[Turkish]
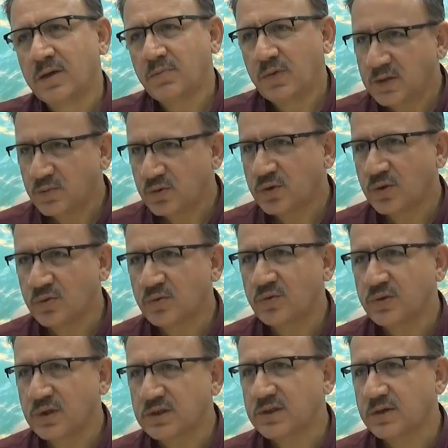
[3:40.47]
Belki bu
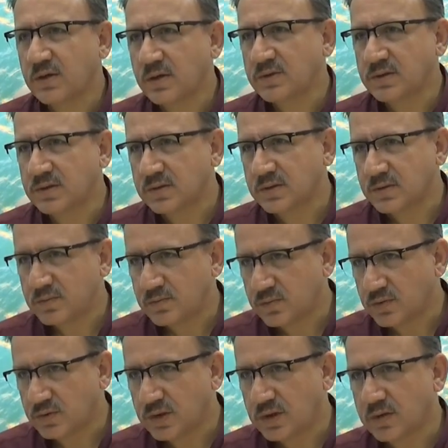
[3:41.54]
sorunun da cevabını
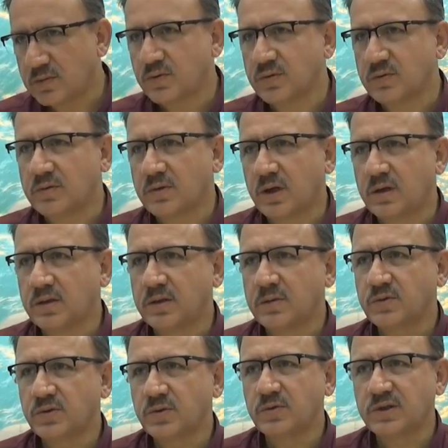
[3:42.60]
burada bugün
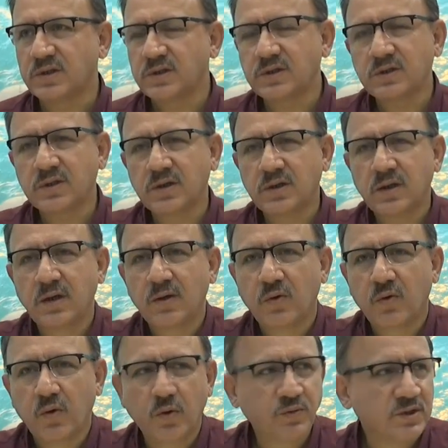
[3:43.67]
anlamış olacağız.
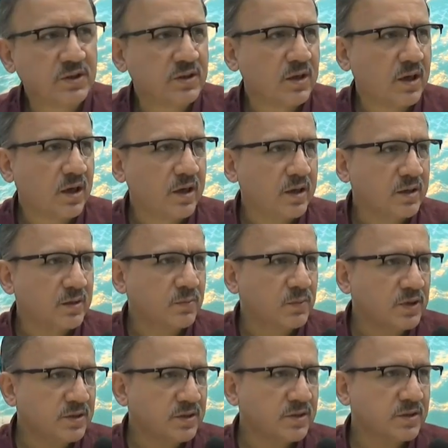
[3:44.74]
O bir nihayet
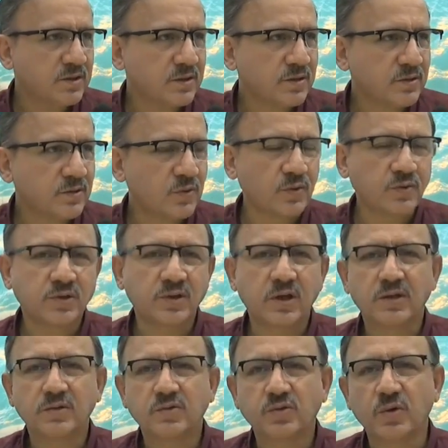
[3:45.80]
midir
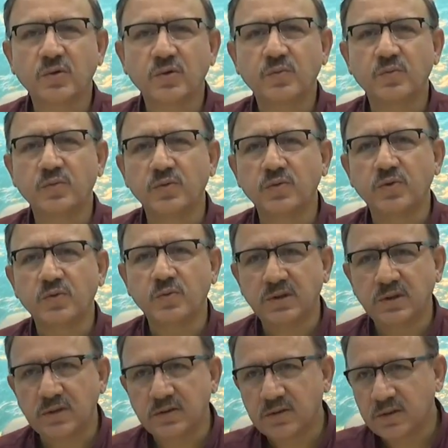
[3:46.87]
yoksa çok büyük
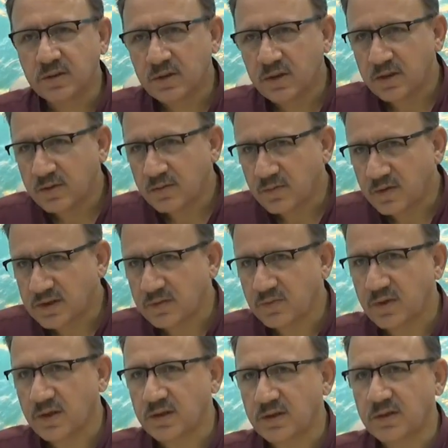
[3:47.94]
bir
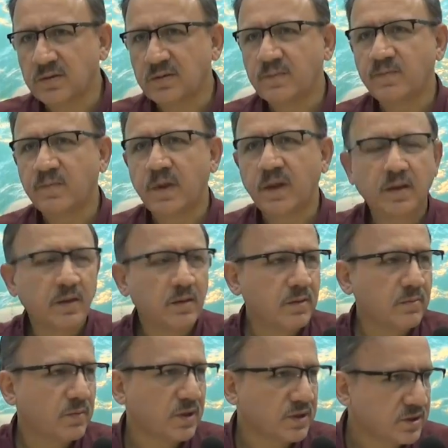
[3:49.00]
vazifenin
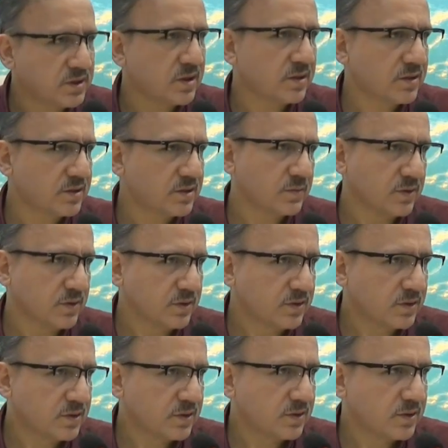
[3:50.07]
başlangıcı
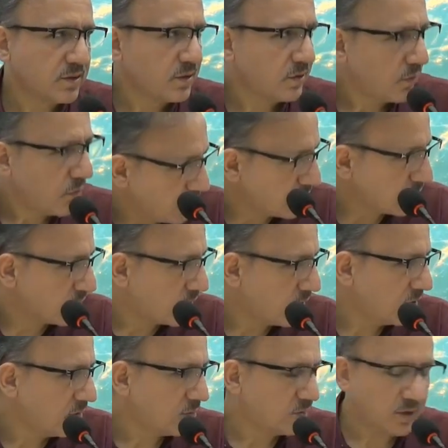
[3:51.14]
mıdır? Onu
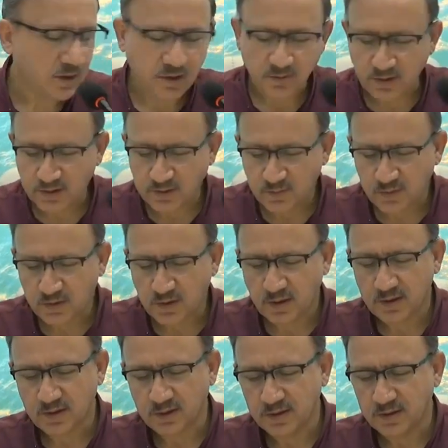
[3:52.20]
da beraber
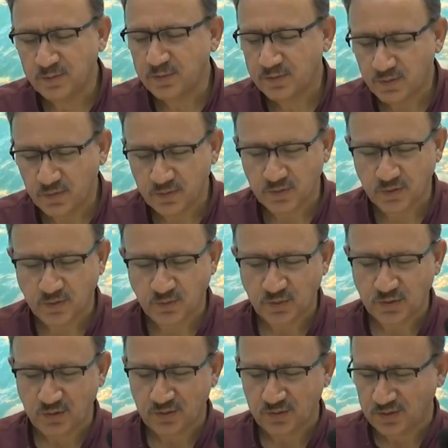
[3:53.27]
mütare edip
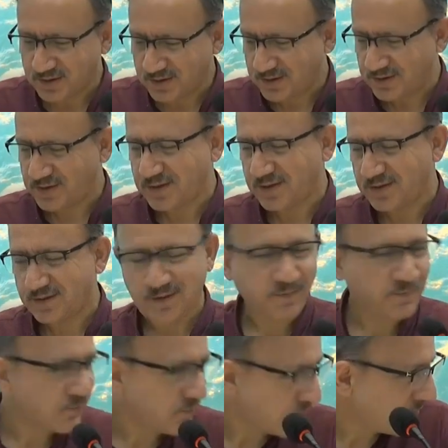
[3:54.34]
konuşmuş olacağız inşallah.
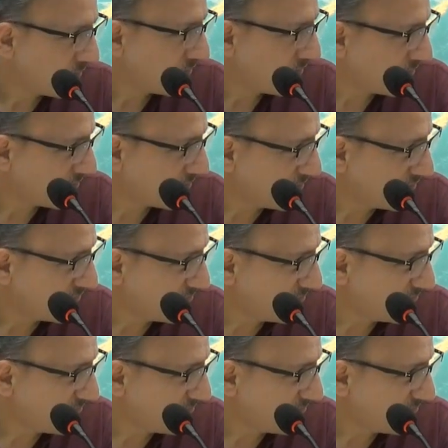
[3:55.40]
Anladın?